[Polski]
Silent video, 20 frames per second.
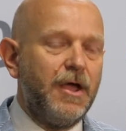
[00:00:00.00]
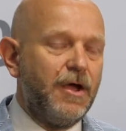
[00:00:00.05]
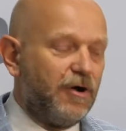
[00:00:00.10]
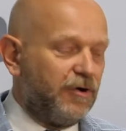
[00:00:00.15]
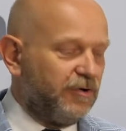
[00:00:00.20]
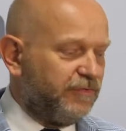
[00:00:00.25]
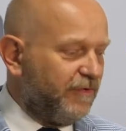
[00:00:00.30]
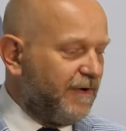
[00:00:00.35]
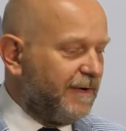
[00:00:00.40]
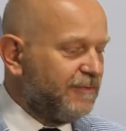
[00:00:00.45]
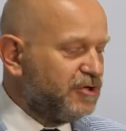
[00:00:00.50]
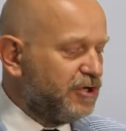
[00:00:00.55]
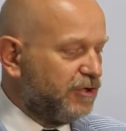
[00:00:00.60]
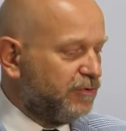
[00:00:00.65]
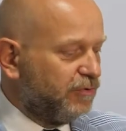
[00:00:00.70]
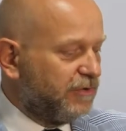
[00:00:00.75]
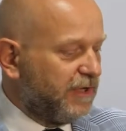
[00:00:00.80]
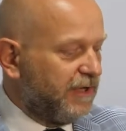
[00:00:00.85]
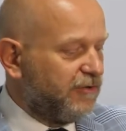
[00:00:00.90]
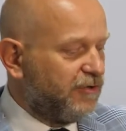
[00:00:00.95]
Odwołam się
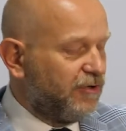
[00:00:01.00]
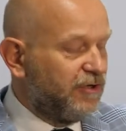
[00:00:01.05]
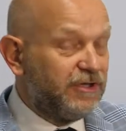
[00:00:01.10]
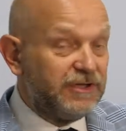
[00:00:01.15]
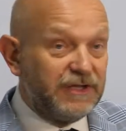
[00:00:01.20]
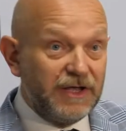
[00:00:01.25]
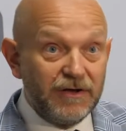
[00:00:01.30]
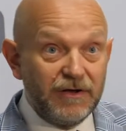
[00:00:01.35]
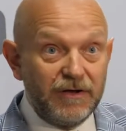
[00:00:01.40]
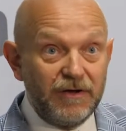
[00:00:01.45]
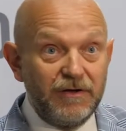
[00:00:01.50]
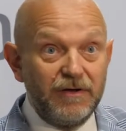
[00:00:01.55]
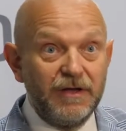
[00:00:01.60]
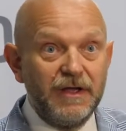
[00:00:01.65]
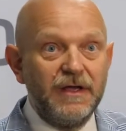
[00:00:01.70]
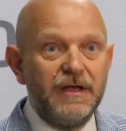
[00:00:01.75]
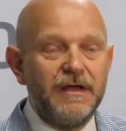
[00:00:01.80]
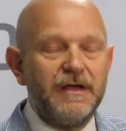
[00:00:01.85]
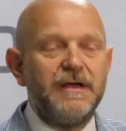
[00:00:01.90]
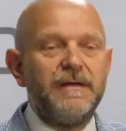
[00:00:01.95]
tutaj do innego
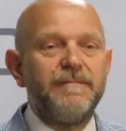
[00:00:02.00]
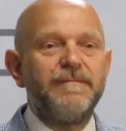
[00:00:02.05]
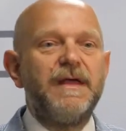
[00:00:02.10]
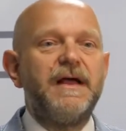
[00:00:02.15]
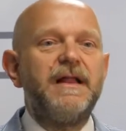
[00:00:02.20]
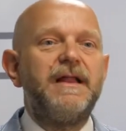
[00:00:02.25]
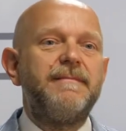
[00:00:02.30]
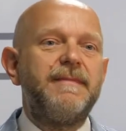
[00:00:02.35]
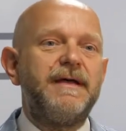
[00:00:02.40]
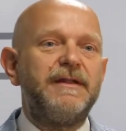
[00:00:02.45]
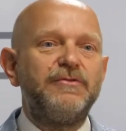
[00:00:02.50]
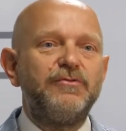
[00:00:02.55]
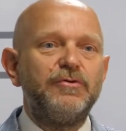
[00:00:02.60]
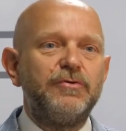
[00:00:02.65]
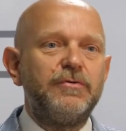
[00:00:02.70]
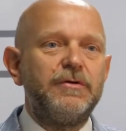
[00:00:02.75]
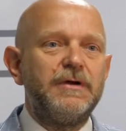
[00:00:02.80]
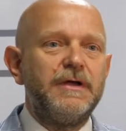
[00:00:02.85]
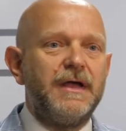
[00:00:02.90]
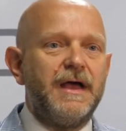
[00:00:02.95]

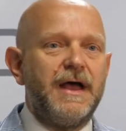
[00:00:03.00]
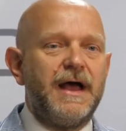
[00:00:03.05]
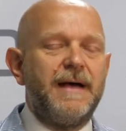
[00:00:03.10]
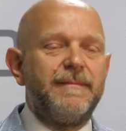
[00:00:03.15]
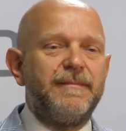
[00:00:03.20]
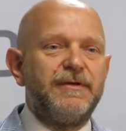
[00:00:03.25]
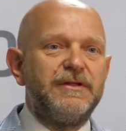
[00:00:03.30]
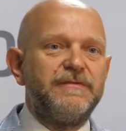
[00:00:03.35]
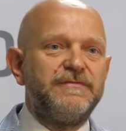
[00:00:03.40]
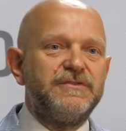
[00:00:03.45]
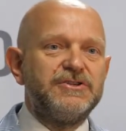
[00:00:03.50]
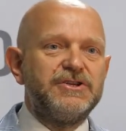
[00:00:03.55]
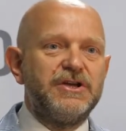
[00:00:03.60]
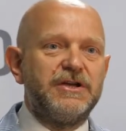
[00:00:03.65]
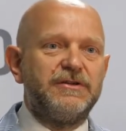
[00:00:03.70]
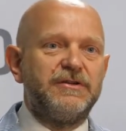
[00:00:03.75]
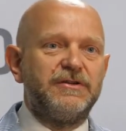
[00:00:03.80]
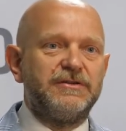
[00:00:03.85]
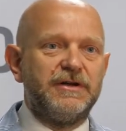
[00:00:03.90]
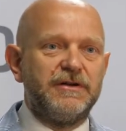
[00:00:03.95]
elementu, a
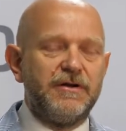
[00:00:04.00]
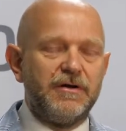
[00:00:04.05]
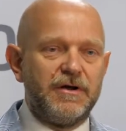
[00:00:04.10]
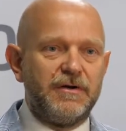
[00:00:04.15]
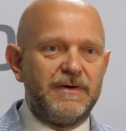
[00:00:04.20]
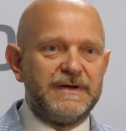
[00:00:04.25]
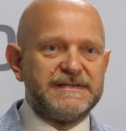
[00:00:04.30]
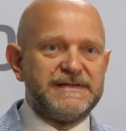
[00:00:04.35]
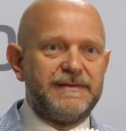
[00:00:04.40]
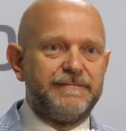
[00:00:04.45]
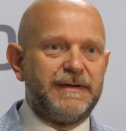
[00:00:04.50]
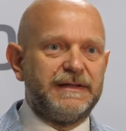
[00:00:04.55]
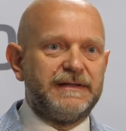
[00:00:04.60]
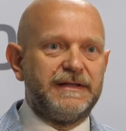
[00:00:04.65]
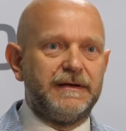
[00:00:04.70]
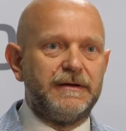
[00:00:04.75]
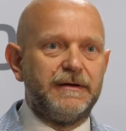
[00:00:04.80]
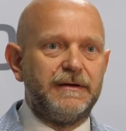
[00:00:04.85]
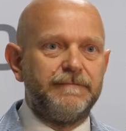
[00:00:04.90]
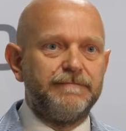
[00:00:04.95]
mianowicie do tego koła
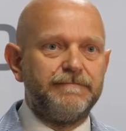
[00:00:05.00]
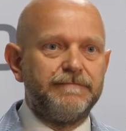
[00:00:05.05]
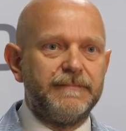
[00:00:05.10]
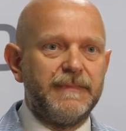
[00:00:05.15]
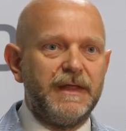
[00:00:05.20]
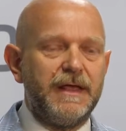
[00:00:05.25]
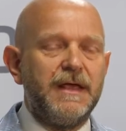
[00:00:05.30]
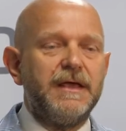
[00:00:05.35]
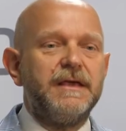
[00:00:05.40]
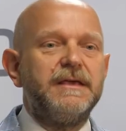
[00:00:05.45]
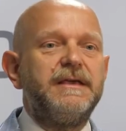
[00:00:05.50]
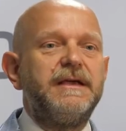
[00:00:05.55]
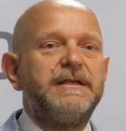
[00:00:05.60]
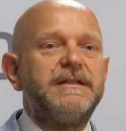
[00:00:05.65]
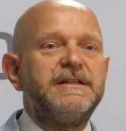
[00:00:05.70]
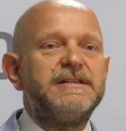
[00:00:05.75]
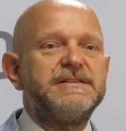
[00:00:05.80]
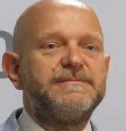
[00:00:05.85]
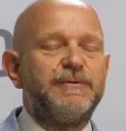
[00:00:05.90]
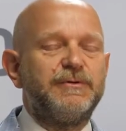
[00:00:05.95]
zębatego.
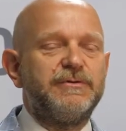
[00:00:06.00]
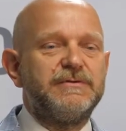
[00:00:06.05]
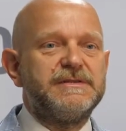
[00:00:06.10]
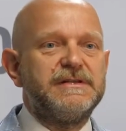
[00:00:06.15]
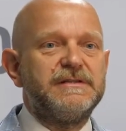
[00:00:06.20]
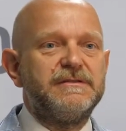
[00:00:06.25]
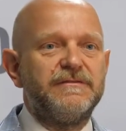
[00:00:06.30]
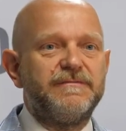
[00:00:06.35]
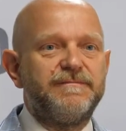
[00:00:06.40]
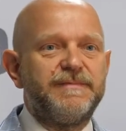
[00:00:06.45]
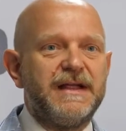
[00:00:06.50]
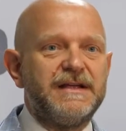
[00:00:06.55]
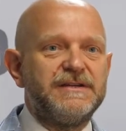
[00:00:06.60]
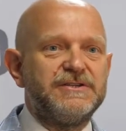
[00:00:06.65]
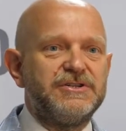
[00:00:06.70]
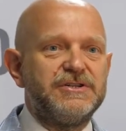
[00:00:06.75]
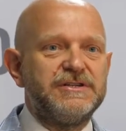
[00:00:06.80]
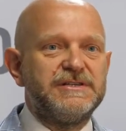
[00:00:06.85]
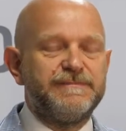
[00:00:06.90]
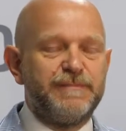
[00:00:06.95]
Jeden z producentów
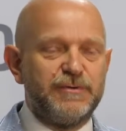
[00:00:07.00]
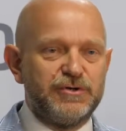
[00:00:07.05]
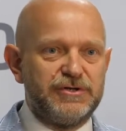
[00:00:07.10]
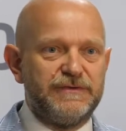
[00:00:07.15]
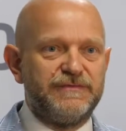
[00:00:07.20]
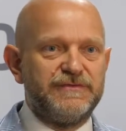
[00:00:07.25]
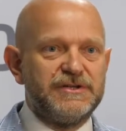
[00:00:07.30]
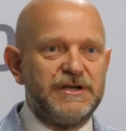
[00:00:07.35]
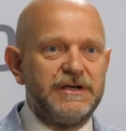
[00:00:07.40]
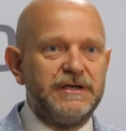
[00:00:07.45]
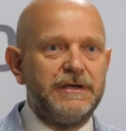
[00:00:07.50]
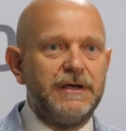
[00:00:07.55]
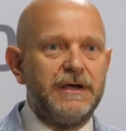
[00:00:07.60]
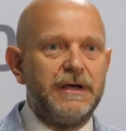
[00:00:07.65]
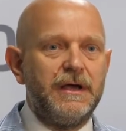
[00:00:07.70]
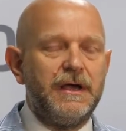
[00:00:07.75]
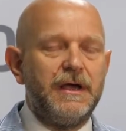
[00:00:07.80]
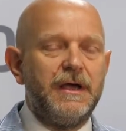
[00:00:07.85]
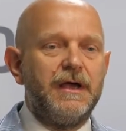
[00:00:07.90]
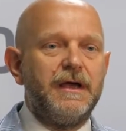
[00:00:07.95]
branży spożywczej
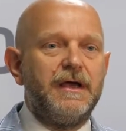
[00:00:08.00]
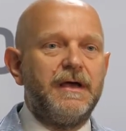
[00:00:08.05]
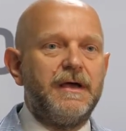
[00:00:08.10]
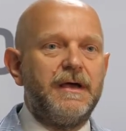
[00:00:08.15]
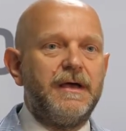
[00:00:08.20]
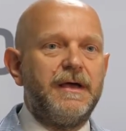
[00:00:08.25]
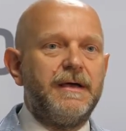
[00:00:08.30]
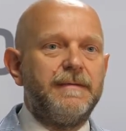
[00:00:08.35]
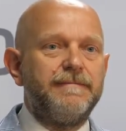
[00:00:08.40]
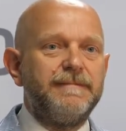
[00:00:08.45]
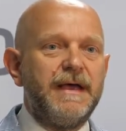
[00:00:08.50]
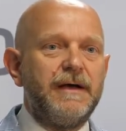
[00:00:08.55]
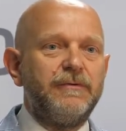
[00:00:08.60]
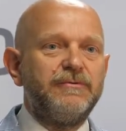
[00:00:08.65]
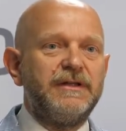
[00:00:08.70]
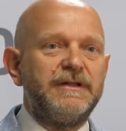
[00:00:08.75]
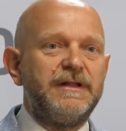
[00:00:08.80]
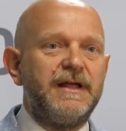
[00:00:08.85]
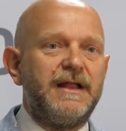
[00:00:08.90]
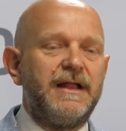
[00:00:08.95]
miał
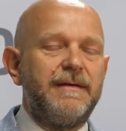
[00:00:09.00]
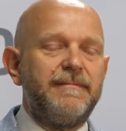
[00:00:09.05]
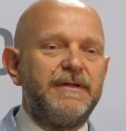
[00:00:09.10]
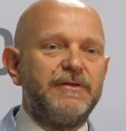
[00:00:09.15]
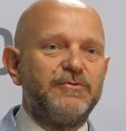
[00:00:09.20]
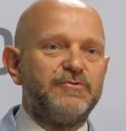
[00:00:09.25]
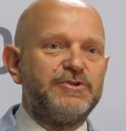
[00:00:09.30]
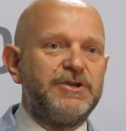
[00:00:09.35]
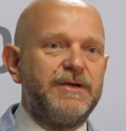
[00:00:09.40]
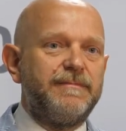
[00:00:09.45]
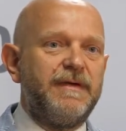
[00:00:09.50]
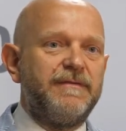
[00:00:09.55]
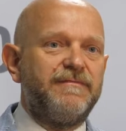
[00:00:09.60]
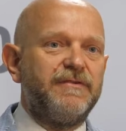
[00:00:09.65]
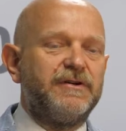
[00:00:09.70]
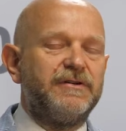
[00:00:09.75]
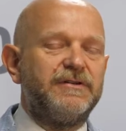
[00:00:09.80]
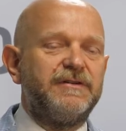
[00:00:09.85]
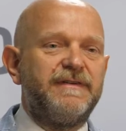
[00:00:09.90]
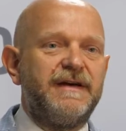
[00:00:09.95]
ten element u siebie
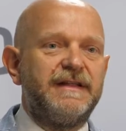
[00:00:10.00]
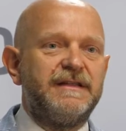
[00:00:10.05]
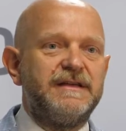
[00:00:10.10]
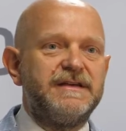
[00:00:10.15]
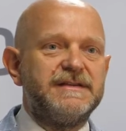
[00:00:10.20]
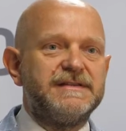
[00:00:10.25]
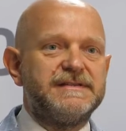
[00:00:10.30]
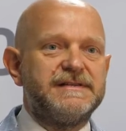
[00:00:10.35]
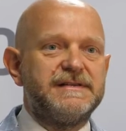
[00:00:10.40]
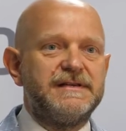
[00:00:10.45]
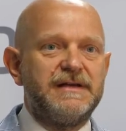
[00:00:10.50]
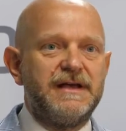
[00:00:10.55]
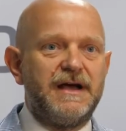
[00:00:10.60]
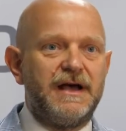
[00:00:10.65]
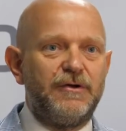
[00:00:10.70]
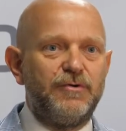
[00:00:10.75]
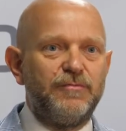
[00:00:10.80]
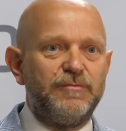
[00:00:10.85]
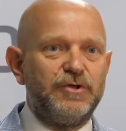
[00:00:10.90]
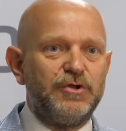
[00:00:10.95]
wykonywany z
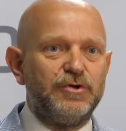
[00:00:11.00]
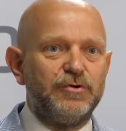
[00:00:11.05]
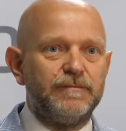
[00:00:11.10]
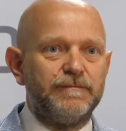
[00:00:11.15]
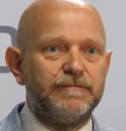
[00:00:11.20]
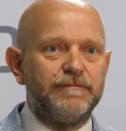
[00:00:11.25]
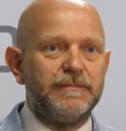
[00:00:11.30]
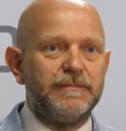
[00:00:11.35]
aluminium.